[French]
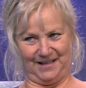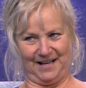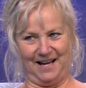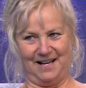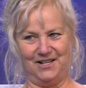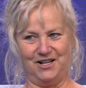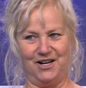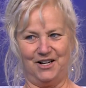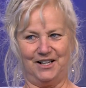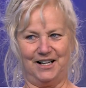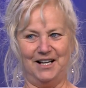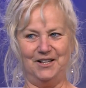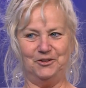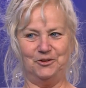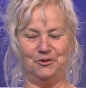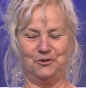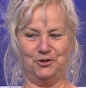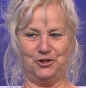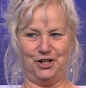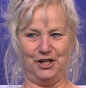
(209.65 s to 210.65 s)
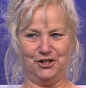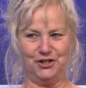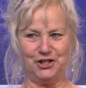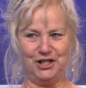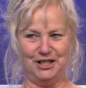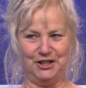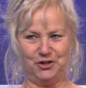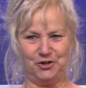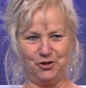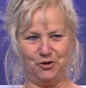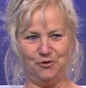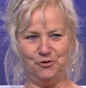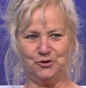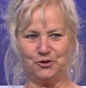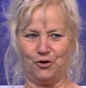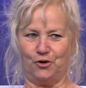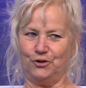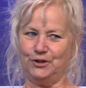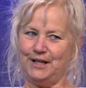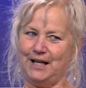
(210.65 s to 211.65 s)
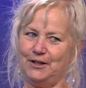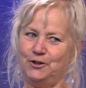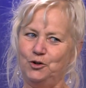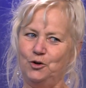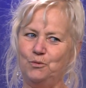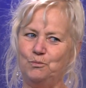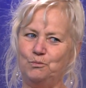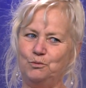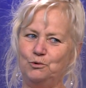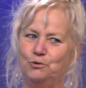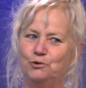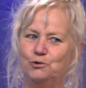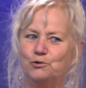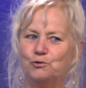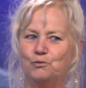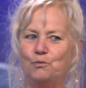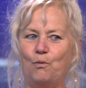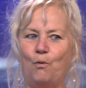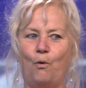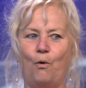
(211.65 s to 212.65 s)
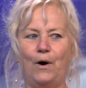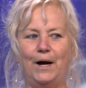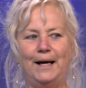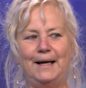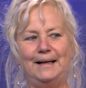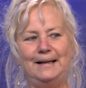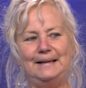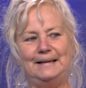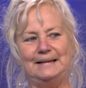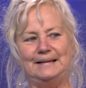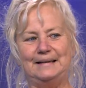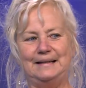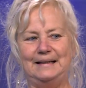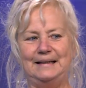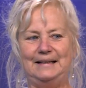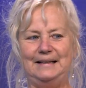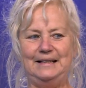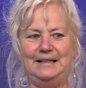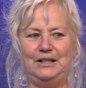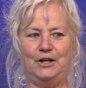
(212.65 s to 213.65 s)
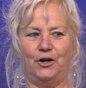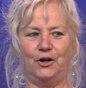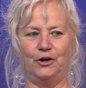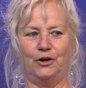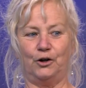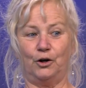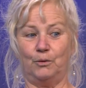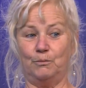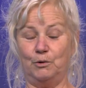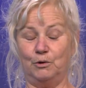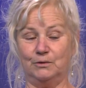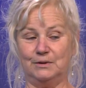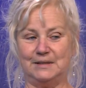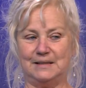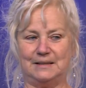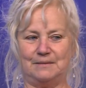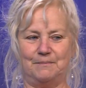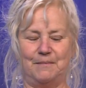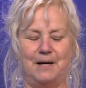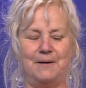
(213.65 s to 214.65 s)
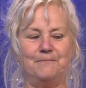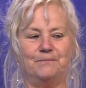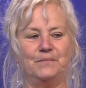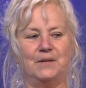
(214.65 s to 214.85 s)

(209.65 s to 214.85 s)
Alors, mm. quand on change les choses, on en a plus ou moins des euh, rebondissements.